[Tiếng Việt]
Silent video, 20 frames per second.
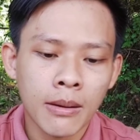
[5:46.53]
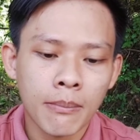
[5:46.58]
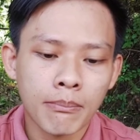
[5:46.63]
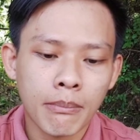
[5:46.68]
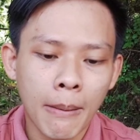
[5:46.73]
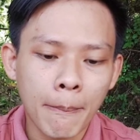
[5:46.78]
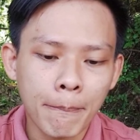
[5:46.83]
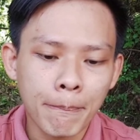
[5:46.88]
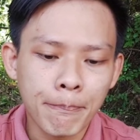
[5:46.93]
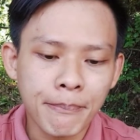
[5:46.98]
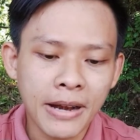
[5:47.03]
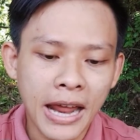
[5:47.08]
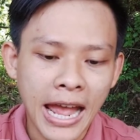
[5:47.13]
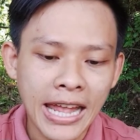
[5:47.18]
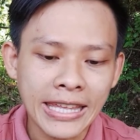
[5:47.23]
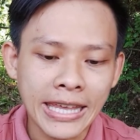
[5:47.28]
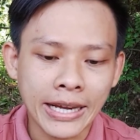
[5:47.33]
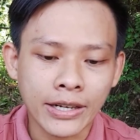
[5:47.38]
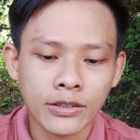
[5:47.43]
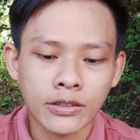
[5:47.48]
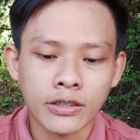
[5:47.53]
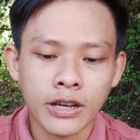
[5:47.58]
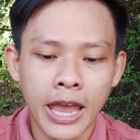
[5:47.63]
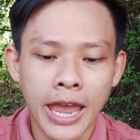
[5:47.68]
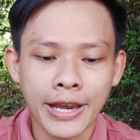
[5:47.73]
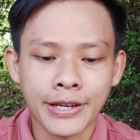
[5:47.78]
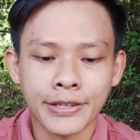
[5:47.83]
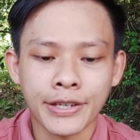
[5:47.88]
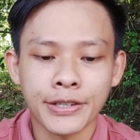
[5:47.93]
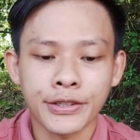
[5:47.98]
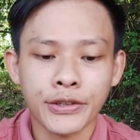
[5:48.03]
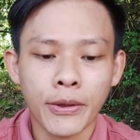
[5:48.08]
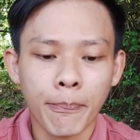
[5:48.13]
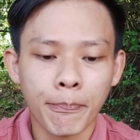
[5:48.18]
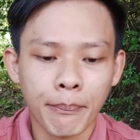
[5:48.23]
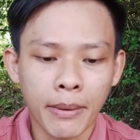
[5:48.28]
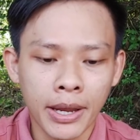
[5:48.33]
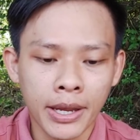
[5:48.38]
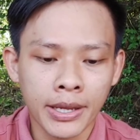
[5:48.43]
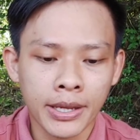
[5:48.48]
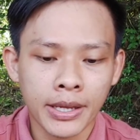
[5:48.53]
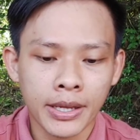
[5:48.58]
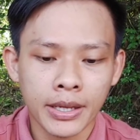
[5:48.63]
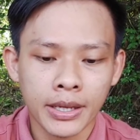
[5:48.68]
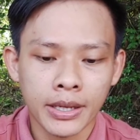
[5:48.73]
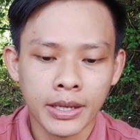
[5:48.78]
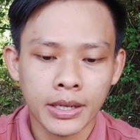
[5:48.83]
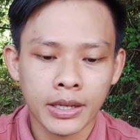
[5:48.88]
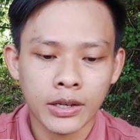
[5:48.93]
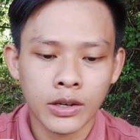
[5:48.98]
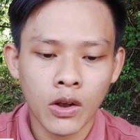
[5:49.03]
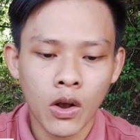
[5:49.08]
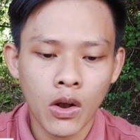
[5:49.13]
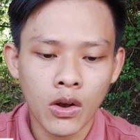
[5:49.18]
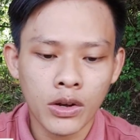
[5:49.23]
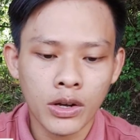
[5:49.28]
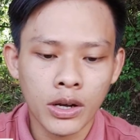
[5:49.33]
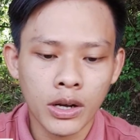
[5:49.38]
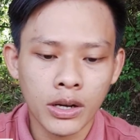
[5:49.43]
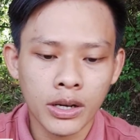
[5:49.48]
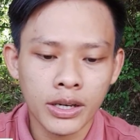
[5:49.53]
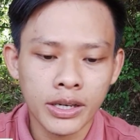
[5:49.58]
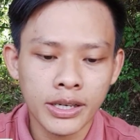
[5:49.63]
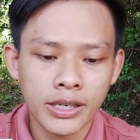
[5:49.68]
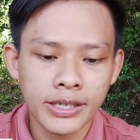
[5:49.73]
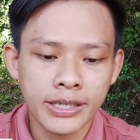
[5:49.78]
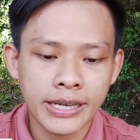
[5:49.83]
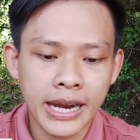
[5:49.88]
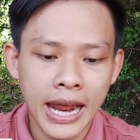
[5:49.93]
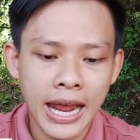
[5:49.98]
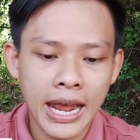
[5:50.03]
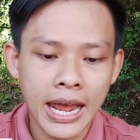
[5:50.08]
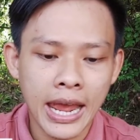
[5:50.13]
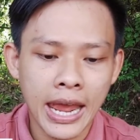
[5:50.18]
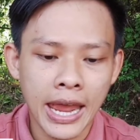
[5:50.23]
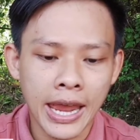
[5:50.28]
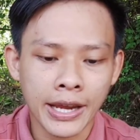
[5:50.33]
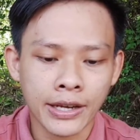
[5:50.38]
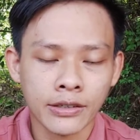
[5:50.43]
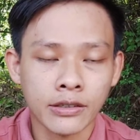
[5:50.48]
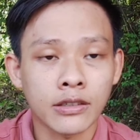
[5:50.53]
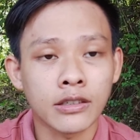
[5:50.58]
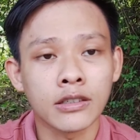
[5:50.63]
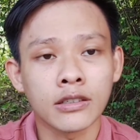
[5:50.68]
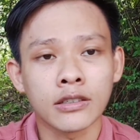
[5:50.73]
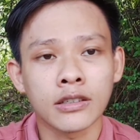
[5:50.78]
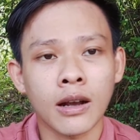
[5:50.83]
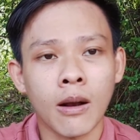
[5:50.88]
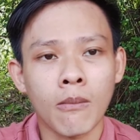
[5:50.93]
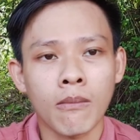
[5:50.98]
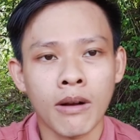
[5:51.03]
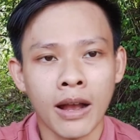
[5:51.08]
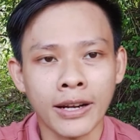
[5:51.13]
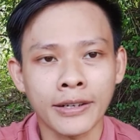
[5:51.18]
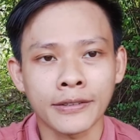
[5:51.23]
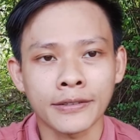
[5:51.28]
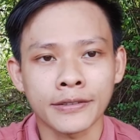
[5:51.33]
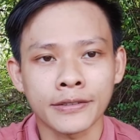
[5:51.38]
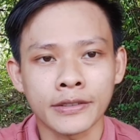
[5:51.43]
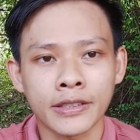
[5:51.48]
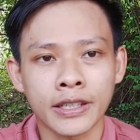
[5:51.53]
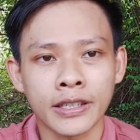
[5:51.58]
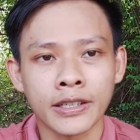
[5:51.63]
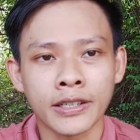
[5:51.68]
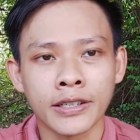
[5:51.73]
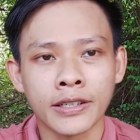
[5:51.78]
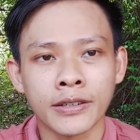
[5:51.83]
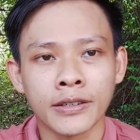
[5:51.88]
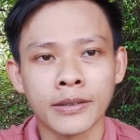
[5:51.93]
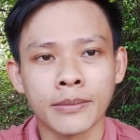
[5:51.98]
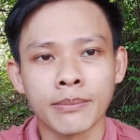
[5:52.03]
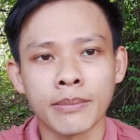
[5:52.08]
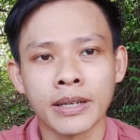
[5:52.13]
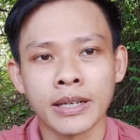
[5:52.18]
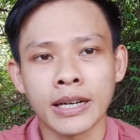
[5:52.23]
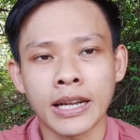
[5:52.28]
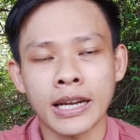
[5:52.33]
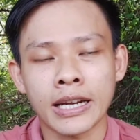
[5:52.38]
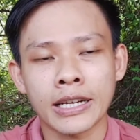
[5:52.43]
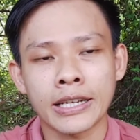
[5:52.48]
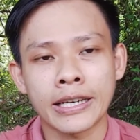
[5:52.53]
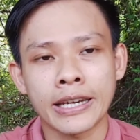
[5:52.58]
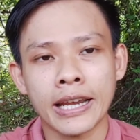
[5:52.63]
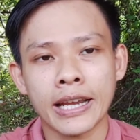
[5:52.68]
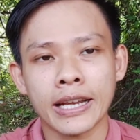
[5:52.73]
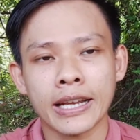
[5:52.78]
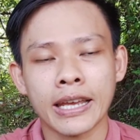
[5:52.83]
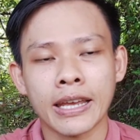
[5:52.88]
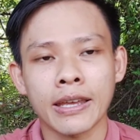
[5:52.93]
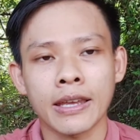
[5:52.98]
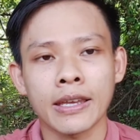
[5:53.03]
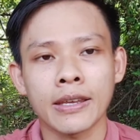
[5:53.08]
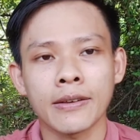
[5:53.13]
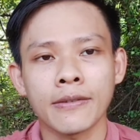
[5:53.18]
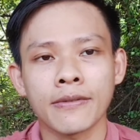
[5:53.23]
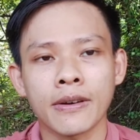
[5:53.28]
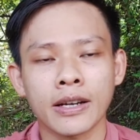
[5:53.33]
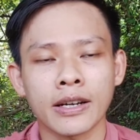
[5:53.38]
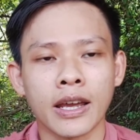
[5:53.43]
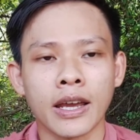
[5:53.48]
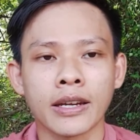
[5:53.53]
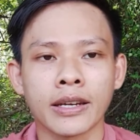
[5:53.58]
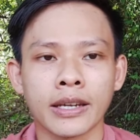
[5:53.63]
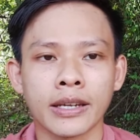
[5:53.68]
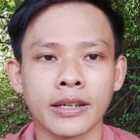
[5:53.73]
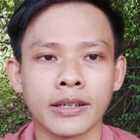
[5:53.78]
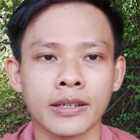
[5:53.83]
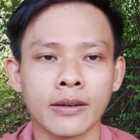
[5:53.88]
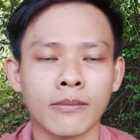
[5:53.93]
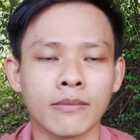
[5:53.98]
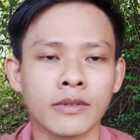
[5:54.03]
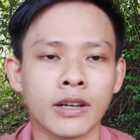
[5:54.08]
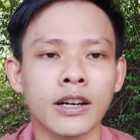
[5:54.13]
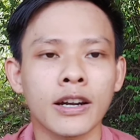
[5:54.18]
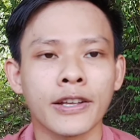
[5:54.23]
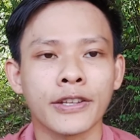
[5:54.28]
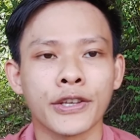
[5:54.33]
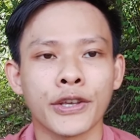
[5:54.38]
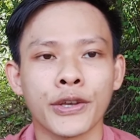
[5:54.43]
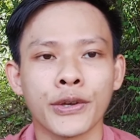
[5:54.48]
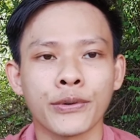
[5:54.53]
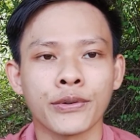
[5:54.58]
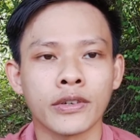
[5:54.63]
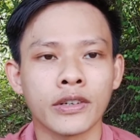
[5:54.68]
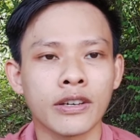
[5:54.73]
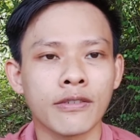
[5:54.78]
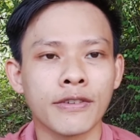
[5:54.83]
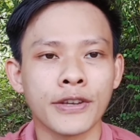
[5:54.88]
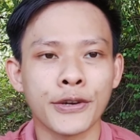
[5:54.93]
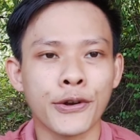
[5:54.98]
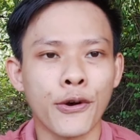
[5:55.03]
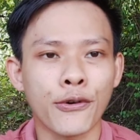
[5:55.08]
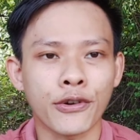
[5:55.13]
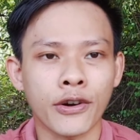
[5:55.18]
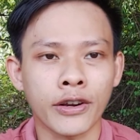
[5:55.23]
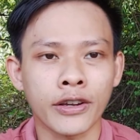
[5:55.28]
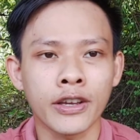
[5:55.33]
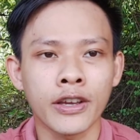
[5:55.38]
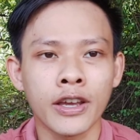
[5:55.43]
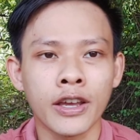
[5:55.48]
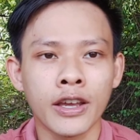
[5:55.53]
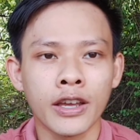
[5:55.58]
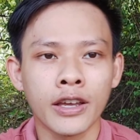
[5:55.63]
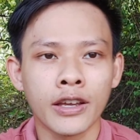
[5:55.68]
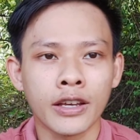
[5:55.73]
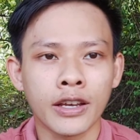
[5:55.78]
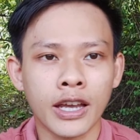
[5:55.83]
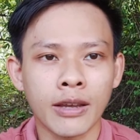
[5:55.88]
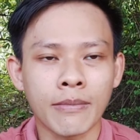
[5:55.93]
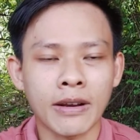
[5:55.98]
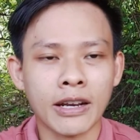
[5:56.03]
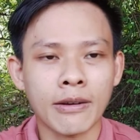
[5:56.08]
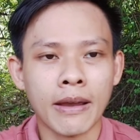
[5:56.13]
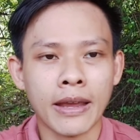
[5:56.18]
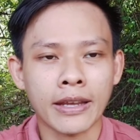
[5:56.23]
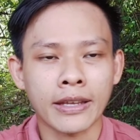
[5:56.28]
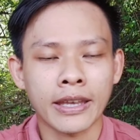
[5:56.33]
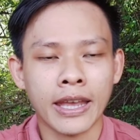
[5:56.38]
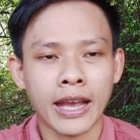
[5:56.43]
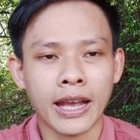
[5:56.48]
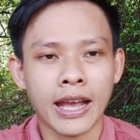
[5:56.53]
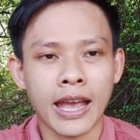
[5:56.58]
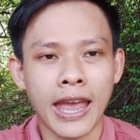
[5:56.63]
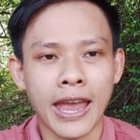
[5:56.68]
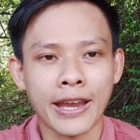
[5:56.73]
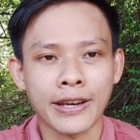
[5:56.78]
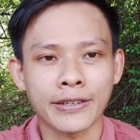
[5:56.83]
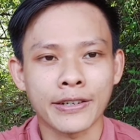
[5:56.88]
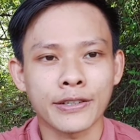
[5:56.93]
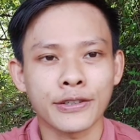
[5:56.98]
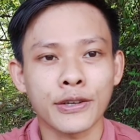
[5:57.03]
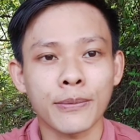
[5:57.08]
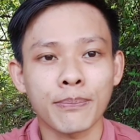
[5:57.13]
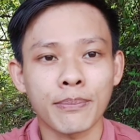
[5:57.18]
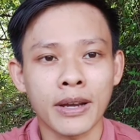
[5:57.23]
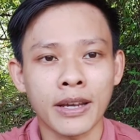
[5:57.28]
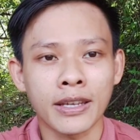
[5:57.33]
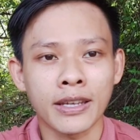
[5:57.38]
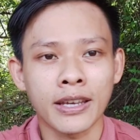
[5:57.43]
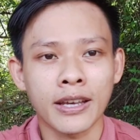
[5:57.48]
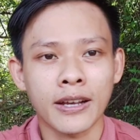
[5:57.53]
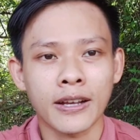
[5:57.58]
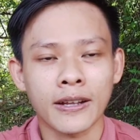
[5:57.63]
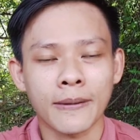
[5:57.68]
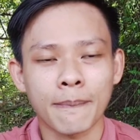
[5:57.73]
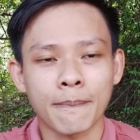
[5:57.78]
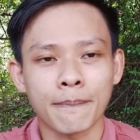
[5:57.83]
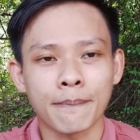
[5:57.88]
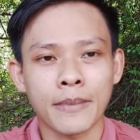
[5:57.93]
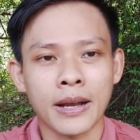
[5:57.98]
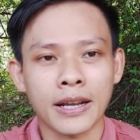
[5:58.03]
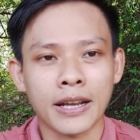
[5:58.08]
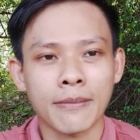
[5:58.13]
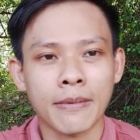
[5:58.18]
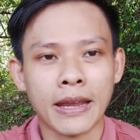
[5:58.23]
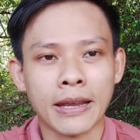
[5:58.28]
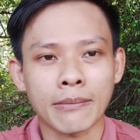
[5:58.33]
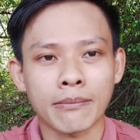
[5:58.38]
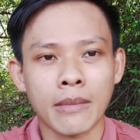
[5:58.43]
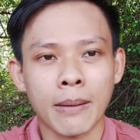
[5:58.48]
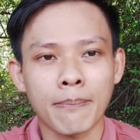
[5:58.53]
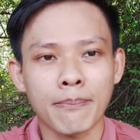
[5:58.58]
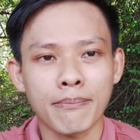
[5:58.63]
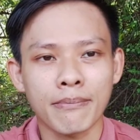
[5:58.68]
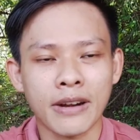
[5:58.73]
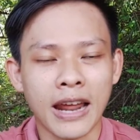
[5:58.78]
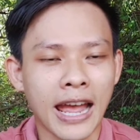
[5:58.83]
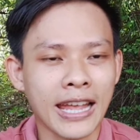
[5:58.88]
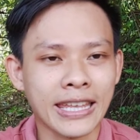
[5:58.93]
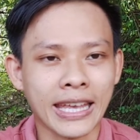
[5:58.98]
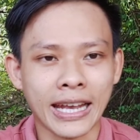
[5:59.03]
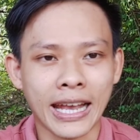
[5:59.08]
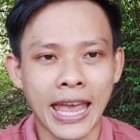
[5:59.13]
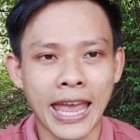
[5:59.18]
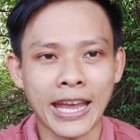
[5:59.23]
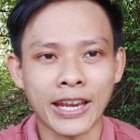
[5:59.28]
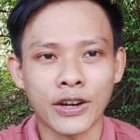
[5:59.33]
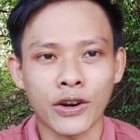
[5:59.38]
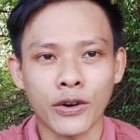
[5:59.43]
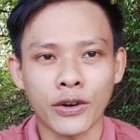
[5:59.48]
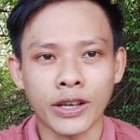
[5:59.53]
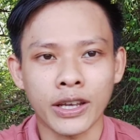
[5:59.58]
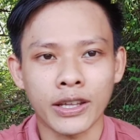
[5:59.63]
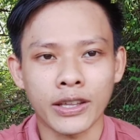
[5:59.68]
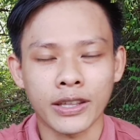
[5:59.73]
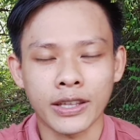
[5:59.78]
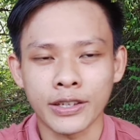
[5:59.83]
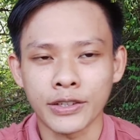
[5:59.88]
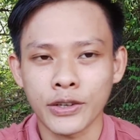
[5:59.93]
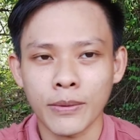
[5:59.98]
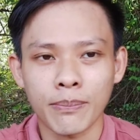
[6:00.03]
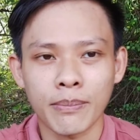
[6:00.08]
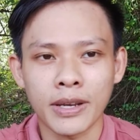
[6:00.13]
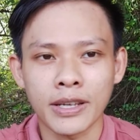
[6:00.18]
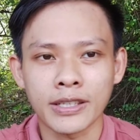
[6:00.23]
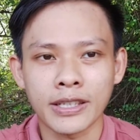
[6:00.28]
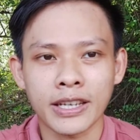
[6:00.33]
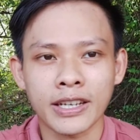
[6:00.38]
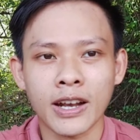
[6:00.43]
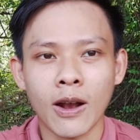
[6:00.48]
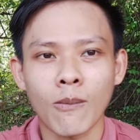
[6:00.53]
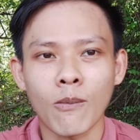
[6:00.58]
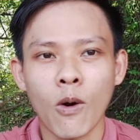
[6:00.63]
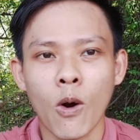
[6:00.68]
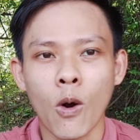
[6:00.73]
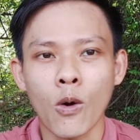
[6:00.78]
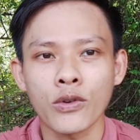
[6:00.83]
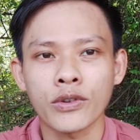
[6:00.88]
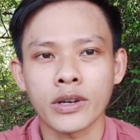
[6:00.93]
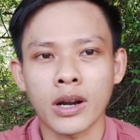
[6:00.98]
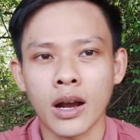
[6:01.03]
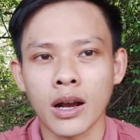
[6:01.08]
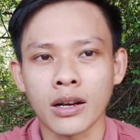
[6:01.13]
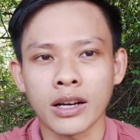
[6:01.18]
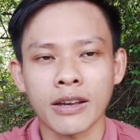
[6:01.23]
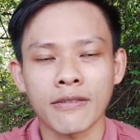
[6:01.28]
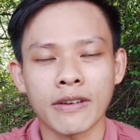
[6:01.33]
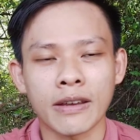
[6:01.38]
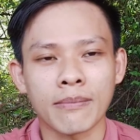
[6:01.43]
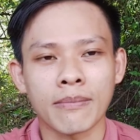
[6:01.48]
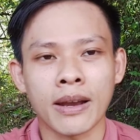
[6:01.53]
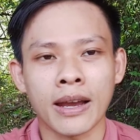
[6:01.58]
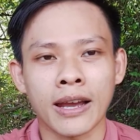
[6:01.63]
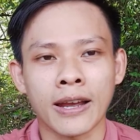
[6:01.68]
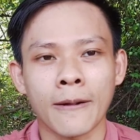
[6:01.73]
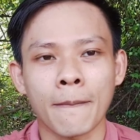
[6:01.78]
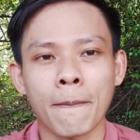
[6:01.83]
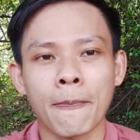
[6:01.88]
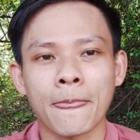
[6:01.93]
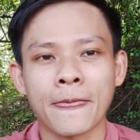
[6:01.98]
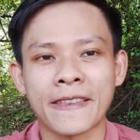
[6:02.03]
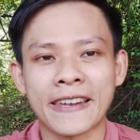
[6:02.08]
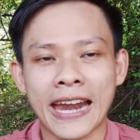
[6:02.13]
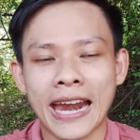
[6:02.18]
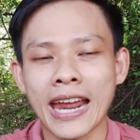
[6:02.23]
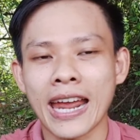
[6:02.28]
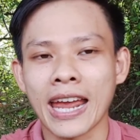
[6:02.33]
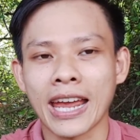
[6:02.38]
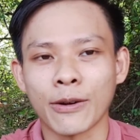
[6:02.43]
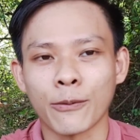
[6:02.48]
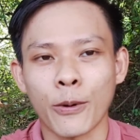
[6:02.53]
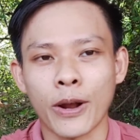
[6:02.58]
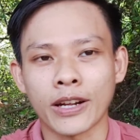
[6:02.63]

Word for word: bấm đã nhận được hàng trên Shopee có gửi trả hàng được không anh thì mình đã nhắc cái vấn đề này trong rất là nhiều những cái video rồi khi mà các bạn nhận hàng trên Shopee á, mà các bạn bấm đã nhận hàng rồi á, thì Shopee sẽ không hỗ trợ cái việc mà trả hàng